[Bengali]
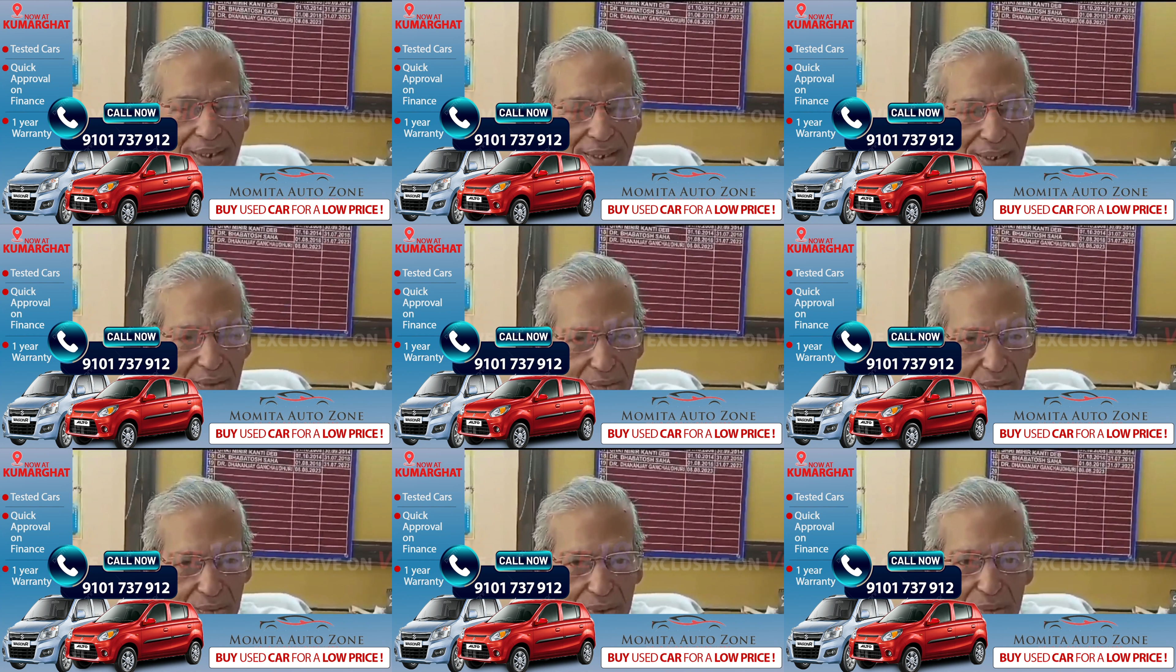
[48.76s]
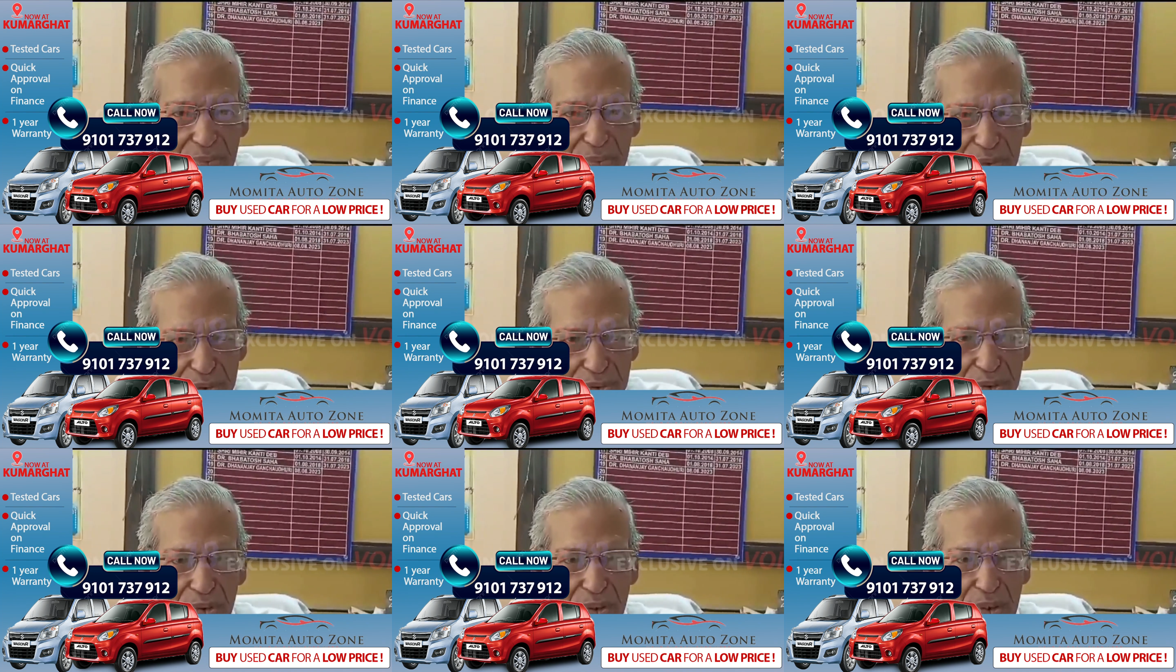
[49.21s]
দিয়ে যেন এই
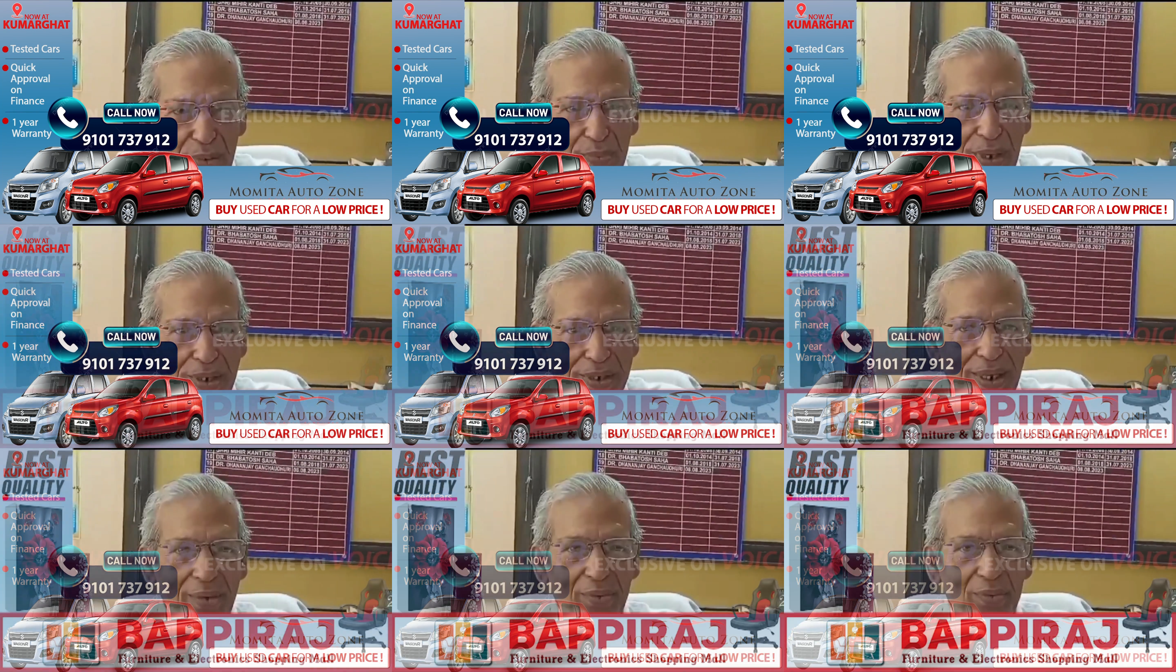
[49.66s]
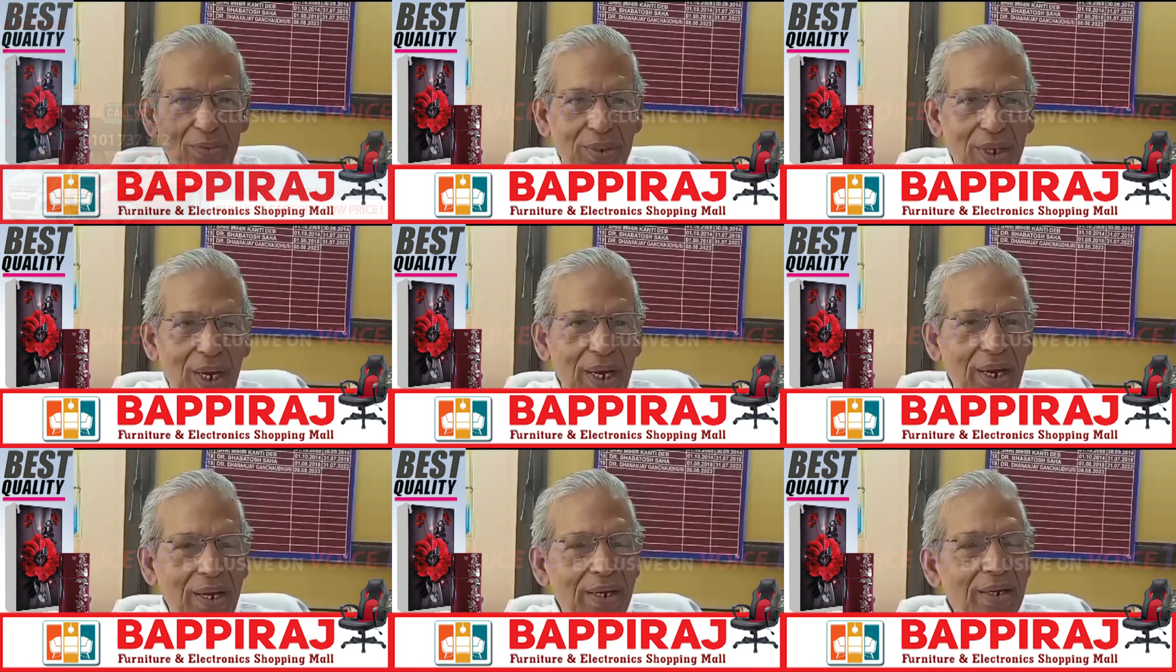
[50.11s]
বছরটা বাঁচানো
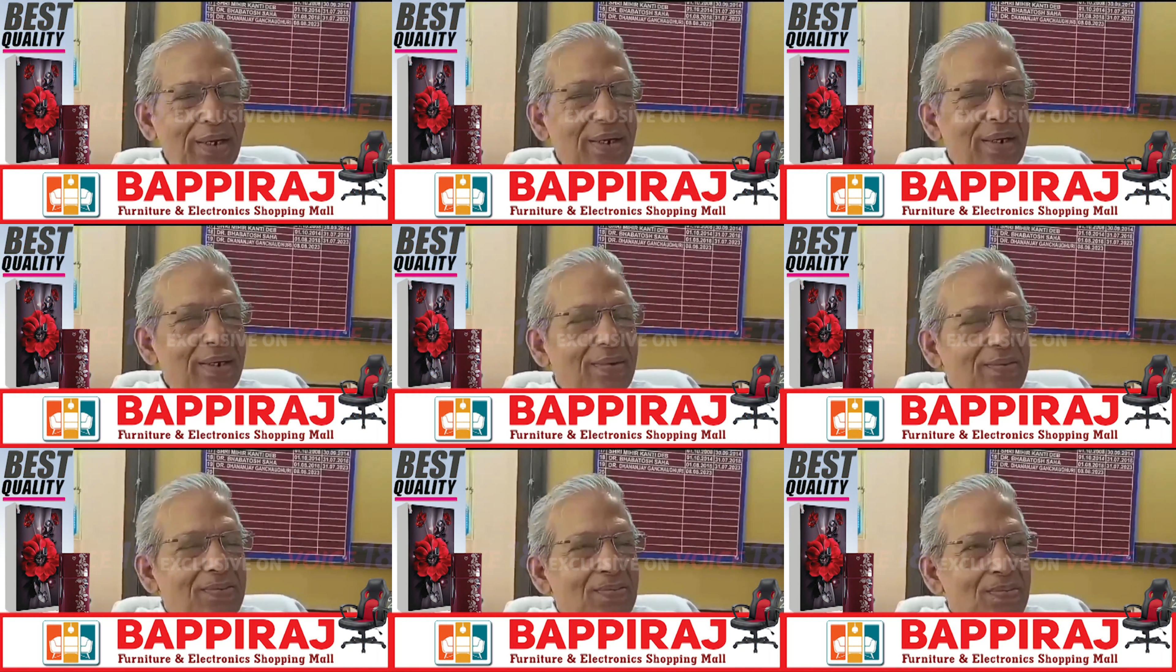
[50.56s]
যায় আর কি